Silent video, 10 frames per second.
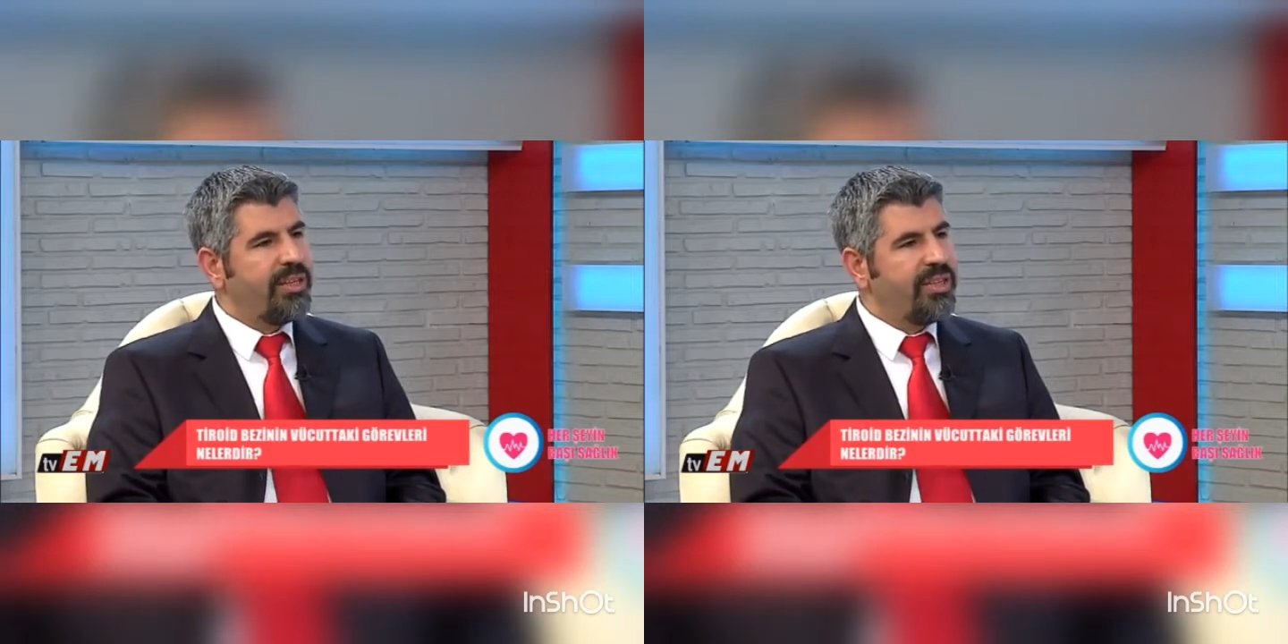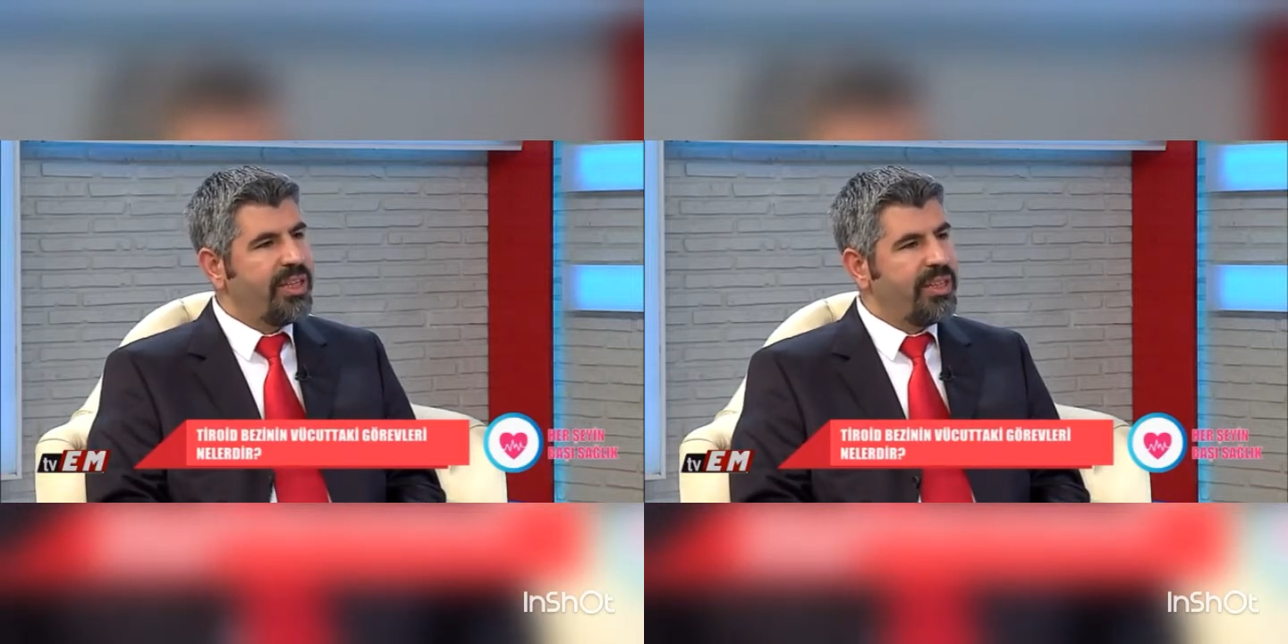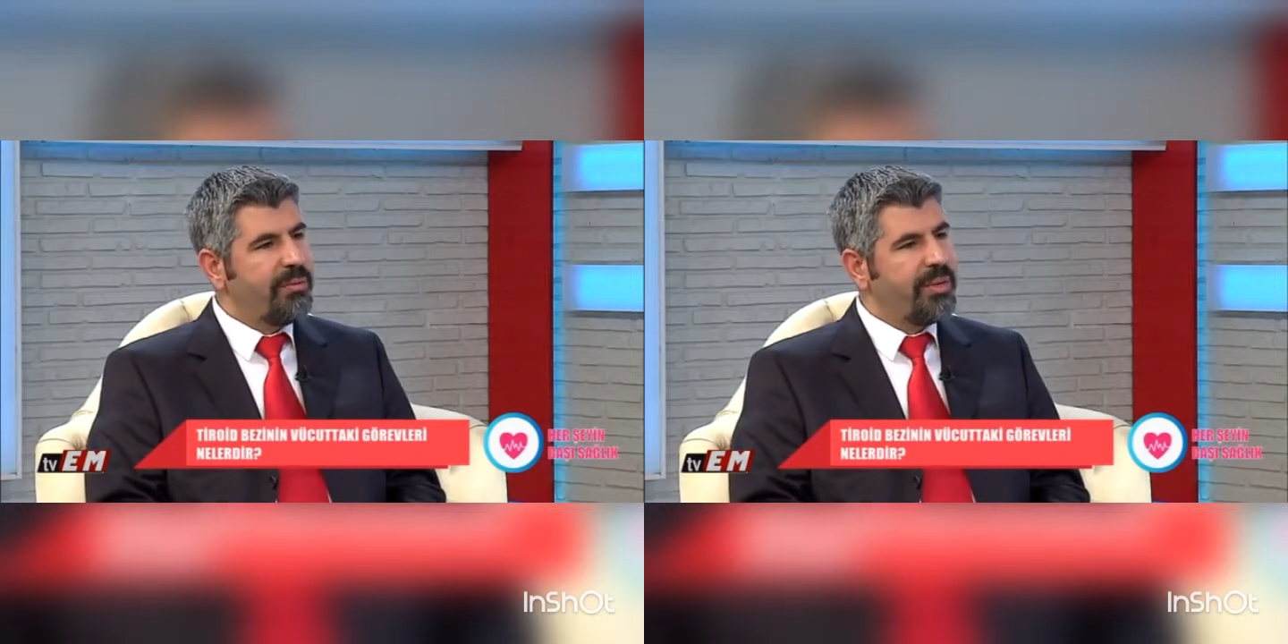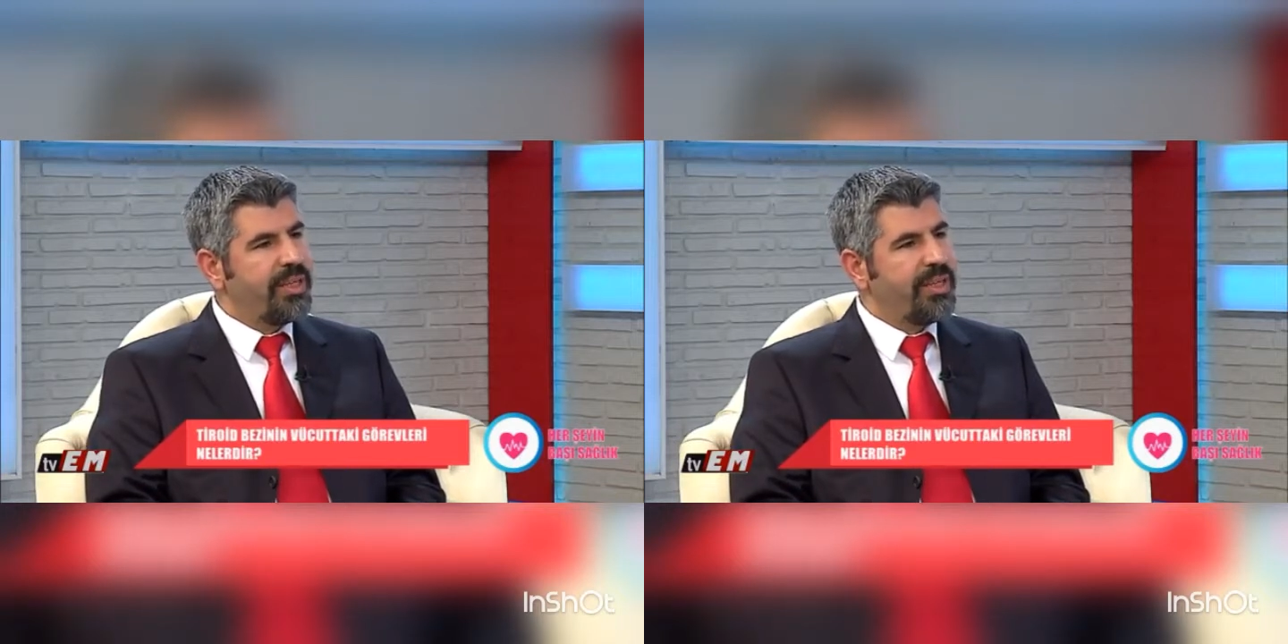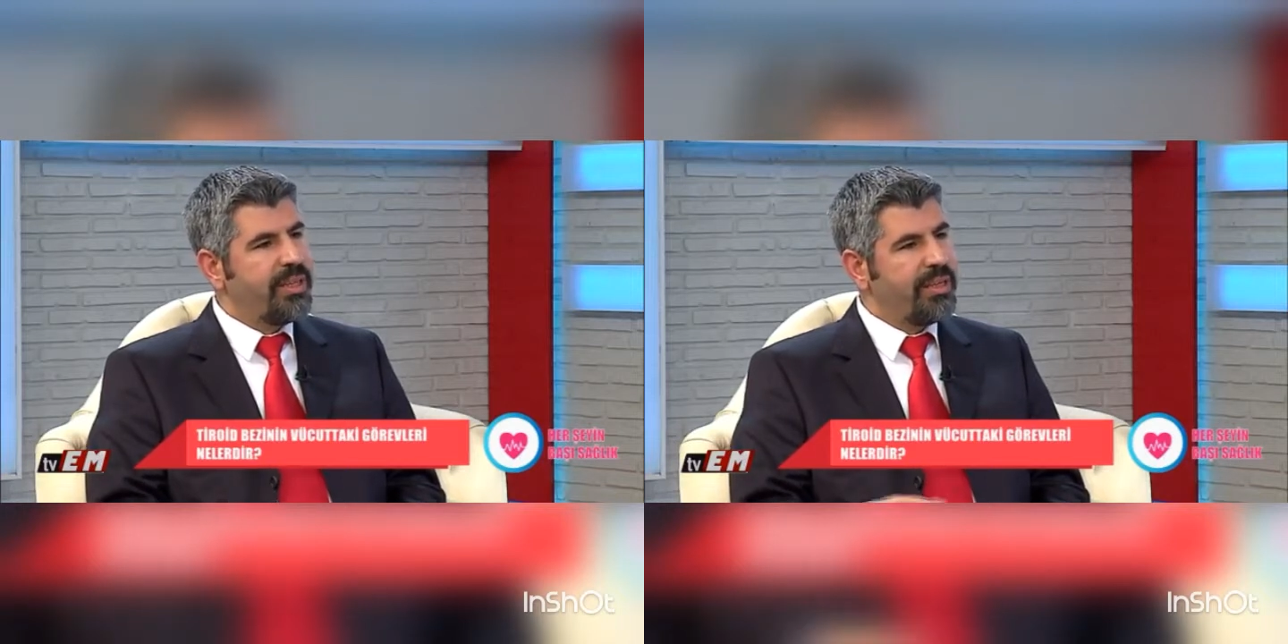
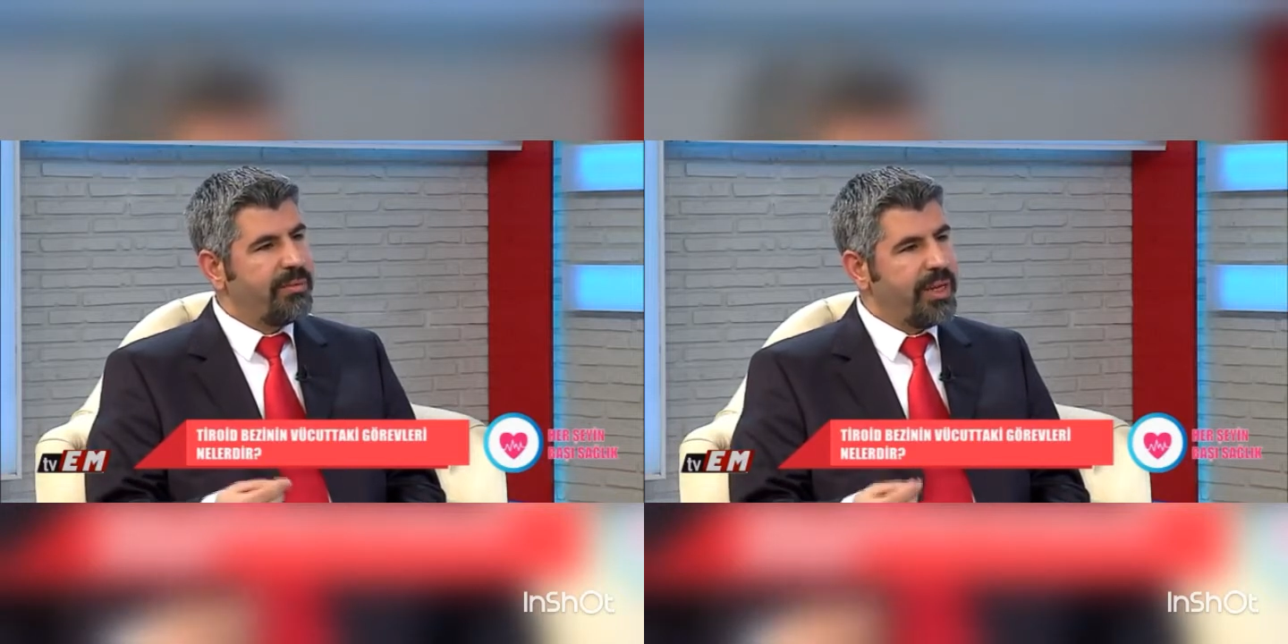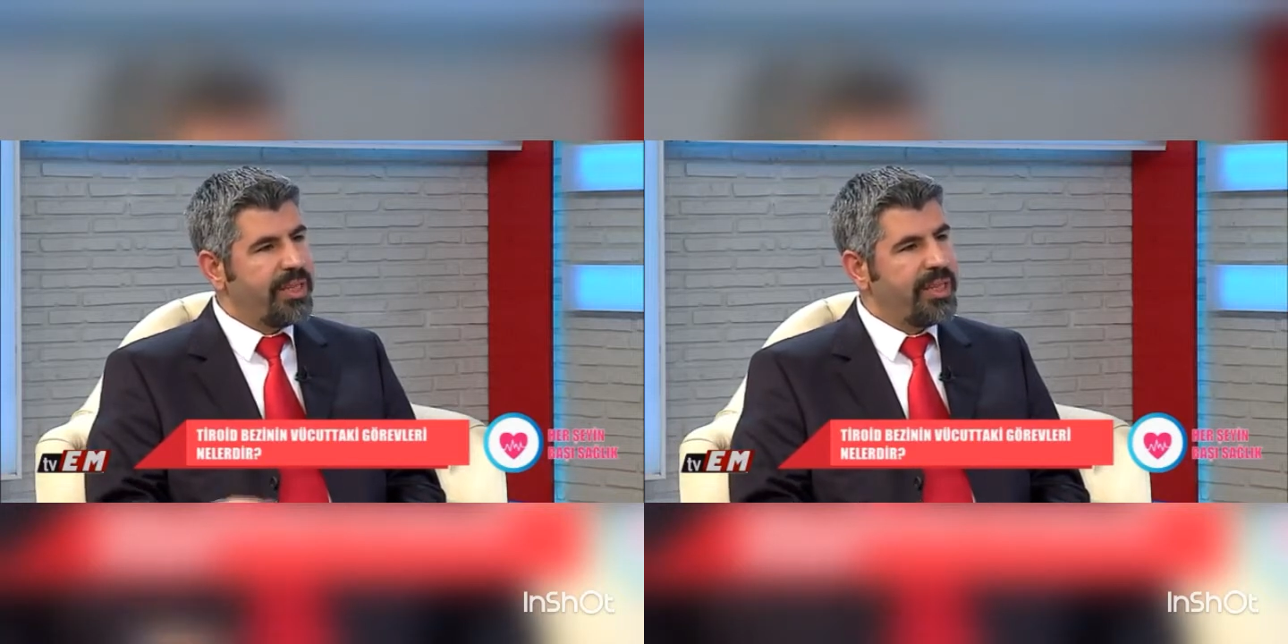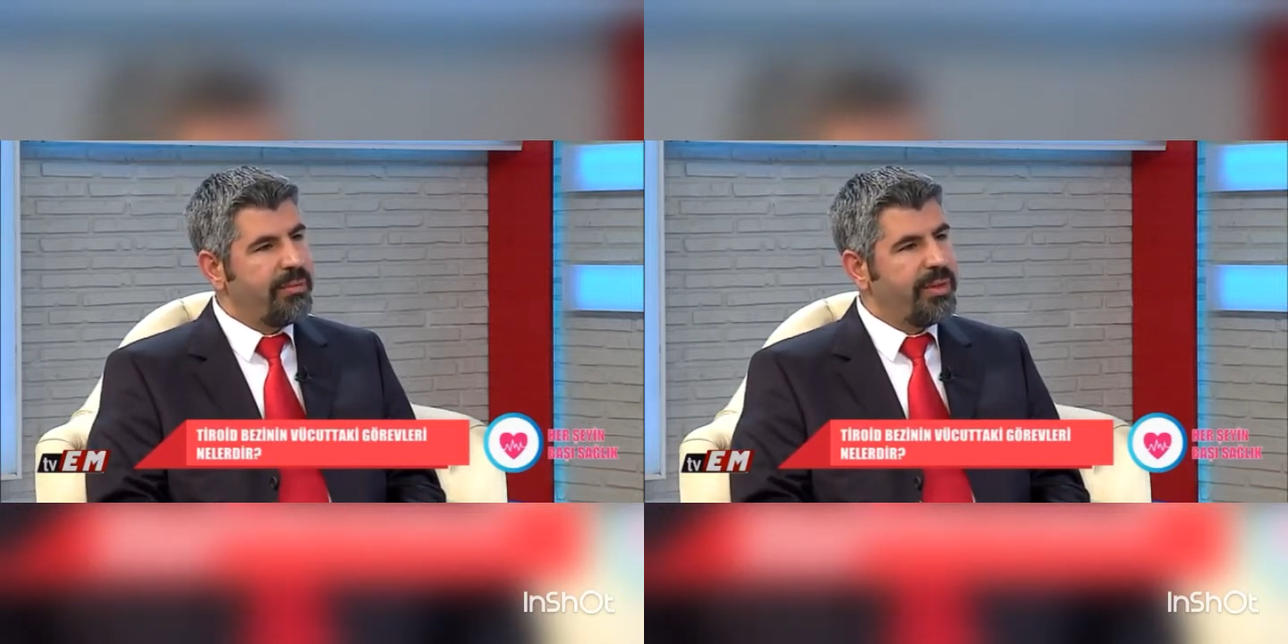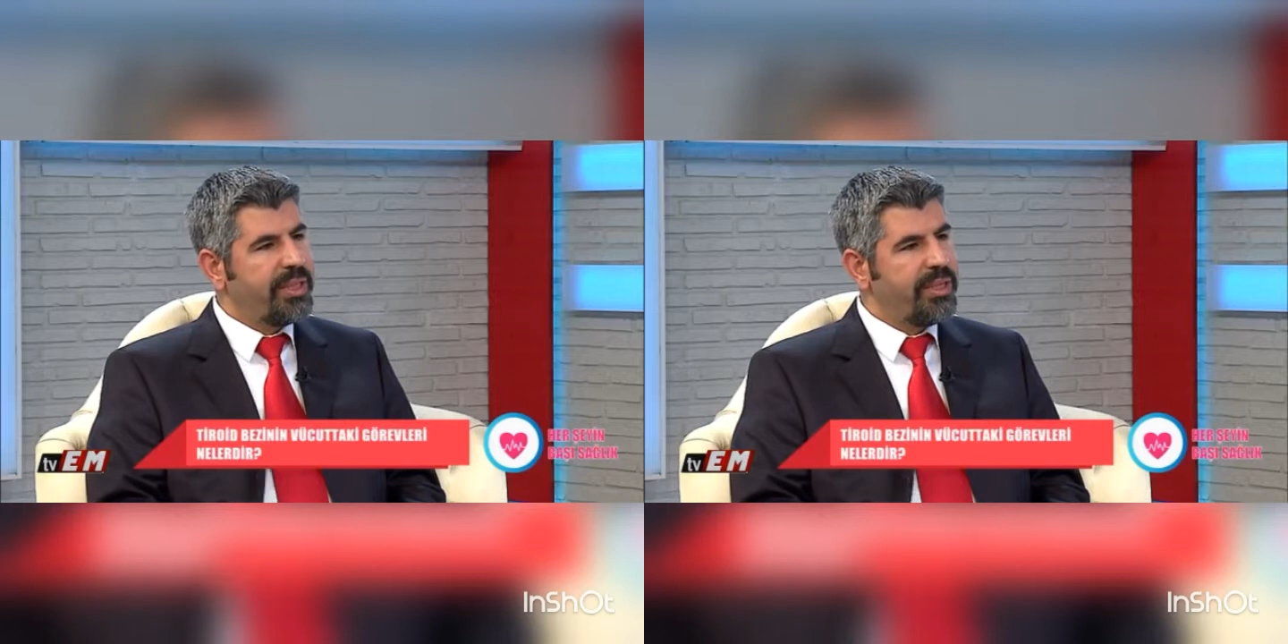cildimizin beslenmesi